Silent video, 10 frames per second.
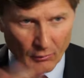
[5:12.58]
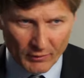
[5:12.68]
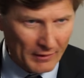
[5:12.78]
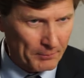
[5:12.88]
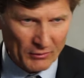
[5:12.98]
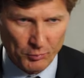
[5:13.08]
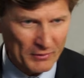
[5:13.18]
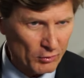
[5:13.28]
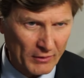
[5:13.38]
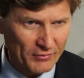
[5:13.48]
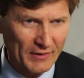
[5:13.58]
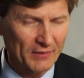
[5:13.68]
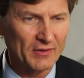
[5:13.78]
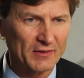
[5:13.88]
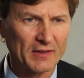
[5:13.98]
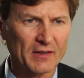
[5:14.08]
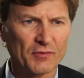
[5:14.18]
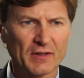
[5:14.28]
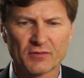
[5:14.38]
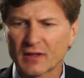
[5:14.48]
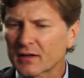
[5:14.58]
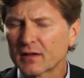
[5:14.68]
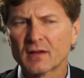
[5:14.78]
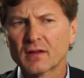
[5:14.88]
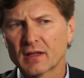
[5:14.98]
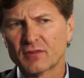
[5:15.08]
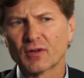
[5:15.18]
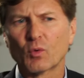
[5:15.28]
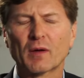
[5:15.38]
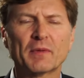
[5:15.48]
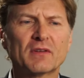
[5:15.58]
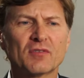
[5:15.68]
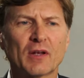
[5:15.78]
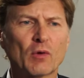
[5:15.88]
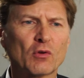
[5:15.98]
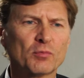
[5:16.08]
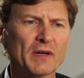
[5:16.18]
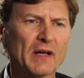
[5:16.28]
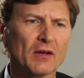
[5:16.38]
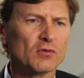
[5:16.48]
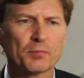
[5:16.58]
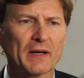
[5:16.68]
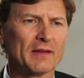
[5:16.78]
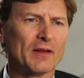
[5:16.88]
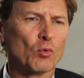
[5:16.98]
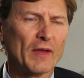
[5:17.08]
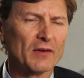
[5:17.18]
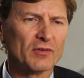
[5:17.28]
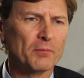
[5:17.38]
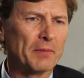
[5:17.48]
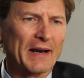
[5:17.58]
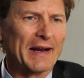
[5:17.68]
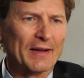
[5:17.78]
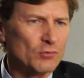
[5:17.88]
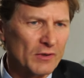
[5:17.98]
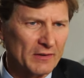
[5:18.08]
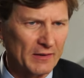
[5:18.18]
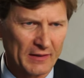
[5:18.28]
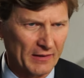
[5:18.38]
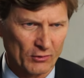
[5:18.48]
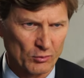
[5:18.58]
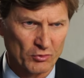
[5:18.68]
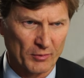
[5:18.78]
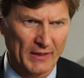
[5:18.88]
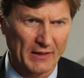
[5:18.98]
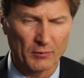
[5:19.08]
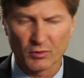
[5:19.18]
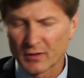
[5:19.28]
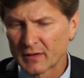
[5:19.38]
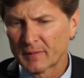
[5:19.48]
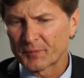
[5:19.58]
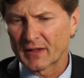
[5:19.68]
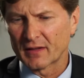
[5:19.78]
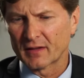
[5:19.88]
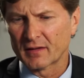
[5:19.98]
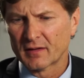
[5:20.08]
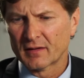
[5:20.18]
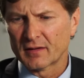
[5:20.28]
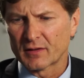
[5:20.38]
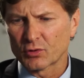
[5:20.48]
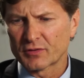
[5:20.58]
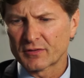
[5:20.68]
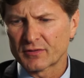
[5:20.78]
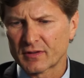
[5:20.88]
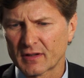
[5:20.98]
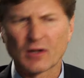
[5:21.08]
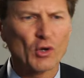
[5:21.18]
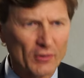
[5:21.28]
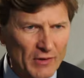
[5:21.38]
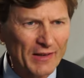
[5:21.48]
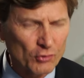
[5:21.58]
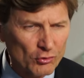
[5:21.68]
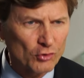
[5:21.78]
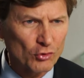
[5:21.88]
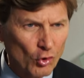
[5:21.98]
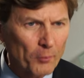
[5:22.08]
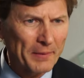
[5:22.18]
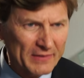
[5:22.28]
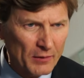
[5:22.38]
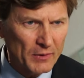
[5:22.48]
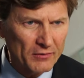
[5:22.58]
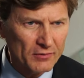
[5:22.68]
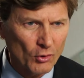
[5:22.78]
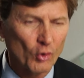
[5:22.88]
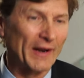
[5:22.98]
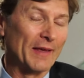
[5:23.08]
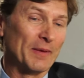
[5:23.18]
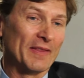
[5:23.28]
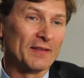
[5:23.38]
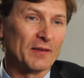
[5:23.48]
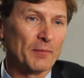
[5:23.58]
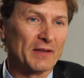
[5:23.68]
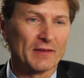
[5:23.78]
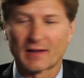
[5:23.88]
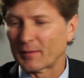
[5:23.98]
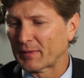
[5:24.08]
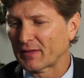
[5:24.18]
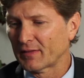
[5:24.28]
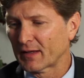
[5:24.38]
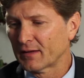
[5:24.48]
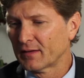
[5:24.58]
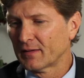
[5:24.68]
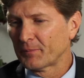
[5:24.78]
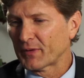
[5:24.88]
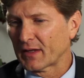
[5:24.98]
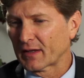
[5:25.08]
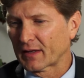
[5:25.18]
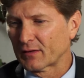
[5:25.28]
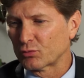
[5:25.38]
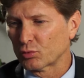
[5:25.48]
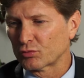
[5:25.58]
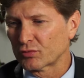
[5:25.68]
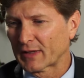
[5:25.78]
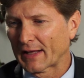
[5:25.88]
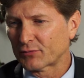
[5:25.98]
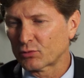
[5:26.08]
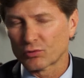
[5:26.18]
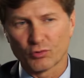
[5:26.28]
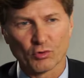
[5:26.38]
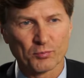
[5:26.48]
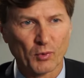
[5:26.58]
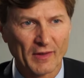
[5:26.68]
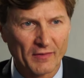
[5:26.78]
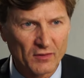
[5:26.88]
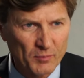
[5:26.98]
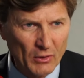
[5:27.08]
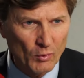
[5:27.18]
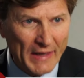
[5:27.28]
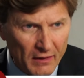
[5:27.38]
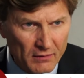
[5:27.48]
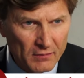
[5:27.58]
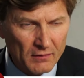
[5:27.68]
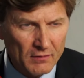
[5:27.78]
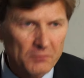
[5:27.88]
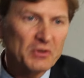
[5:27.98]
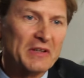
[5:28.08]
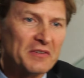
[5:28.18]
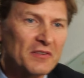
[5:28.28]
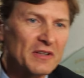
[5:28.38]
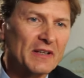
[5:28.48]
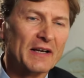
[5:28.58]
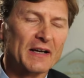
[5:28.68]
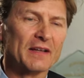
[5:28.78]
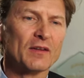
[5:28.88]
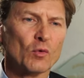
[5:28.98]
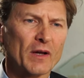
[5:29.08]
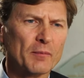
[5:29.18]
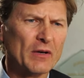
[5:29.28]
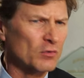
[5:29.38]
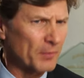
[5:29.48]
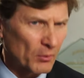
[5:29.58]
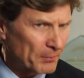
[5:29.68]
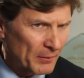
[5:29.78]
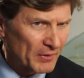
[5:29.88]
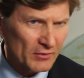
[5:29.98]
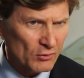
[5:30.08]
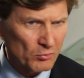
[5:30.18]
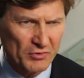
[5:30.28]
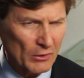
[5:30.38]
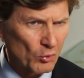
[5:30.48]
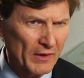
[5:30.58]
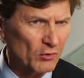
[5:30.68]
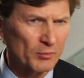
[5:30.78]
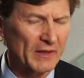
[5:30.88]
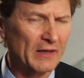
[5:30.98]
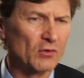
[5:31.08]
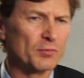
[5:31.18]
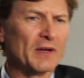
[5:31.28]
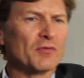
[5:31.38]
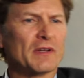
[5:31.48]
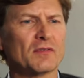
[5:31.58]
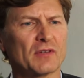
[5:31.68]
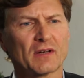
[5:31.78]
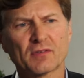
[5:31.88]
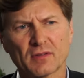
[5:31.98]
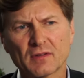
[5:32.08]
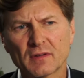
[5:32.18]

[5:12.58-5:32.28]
el presupuesto que sea, se tiene que financiar. Y seguramente salió a los mercados para endeudarse para el gasto que tiene que Tomos llevar a cabo. Eh, entonces, eh, creo que las dos cosas son compatibles. Ahora, evidentemente, en la medida en que sus gastos los pueda disminuir, pues, quizás se tenga que endeudar menos, pero Pemex de todos acude a los mercados para financiarse.